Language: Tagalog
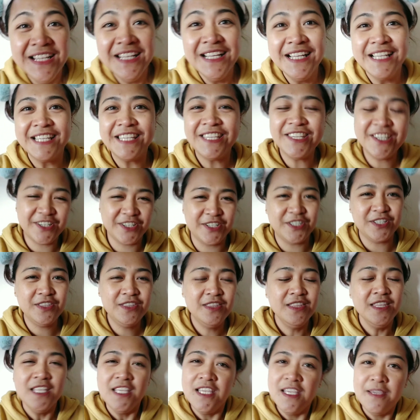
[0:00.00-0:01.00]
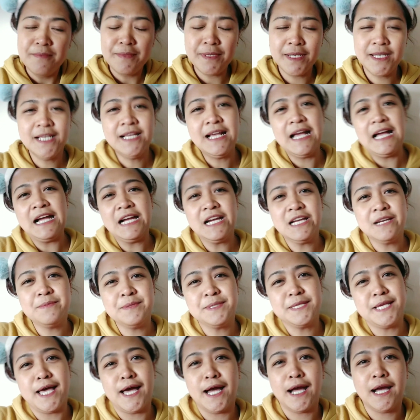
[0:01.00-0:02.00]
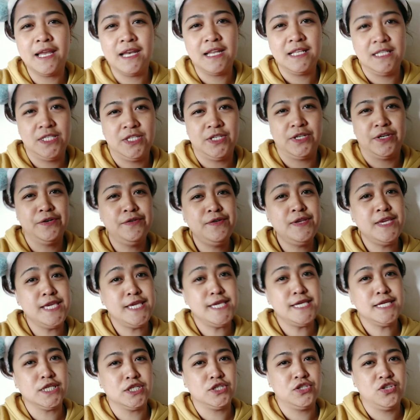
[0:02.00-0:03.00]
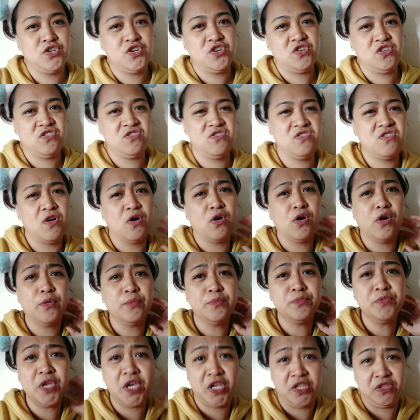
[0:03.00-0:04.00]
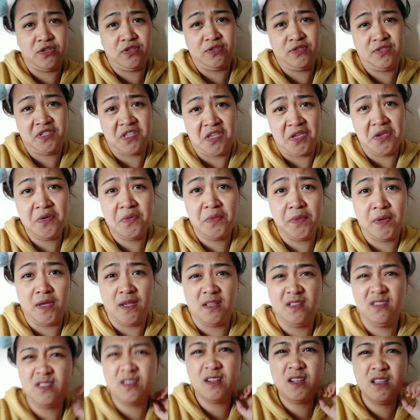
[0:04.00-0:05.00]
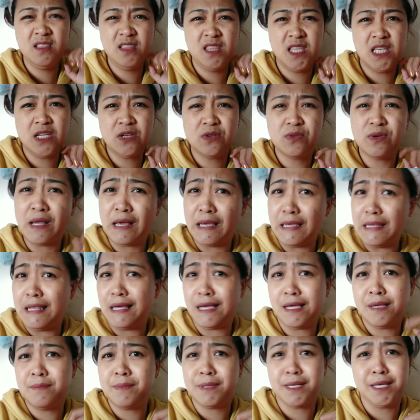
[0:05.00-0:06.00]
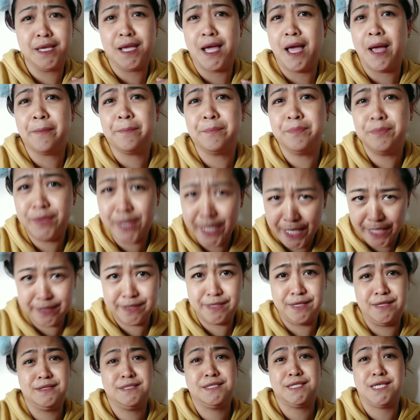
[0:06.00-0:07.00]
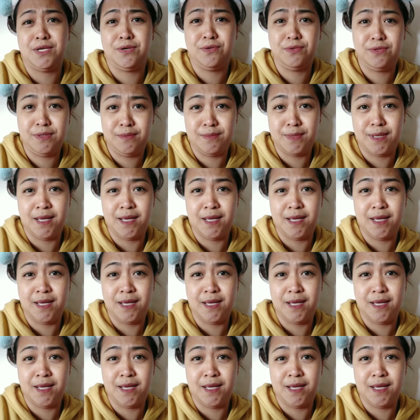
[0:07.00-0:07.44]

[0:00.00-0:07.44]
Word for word: yon may naghahanap sa akin at sorry kasi hindi ako updated sa iyo eh. Tsaka hindi ko na kailangan maging updated sa iyo, 'di ba?